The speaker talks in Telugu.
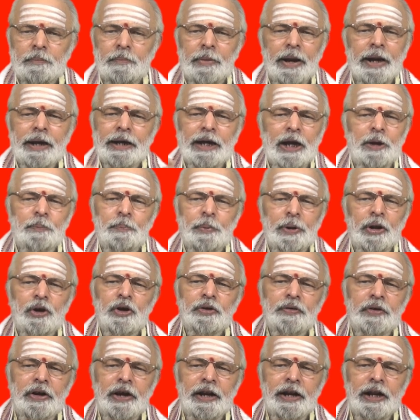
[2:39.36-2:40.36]
మనకేం
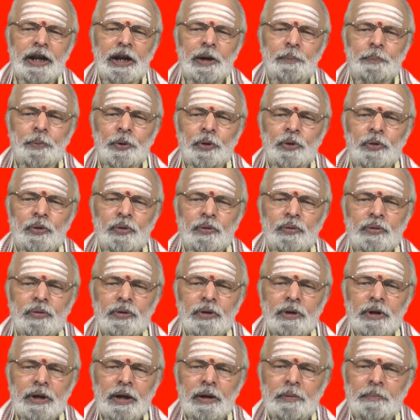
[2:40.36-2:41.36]
ప్రయోజనం లేనప్పుడు
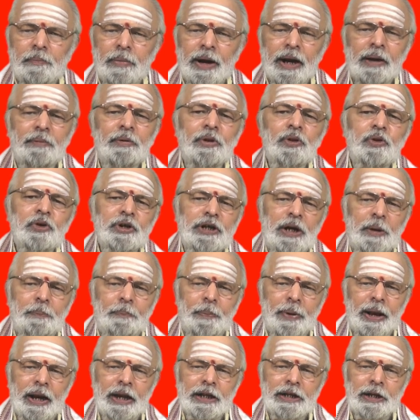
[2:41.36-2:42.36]
మనం ఎందుకు
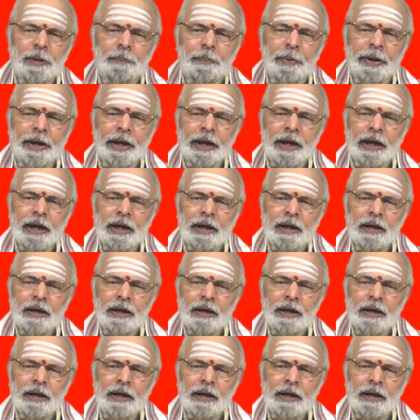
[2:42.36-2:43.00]
చెప్పాలని చెప్పని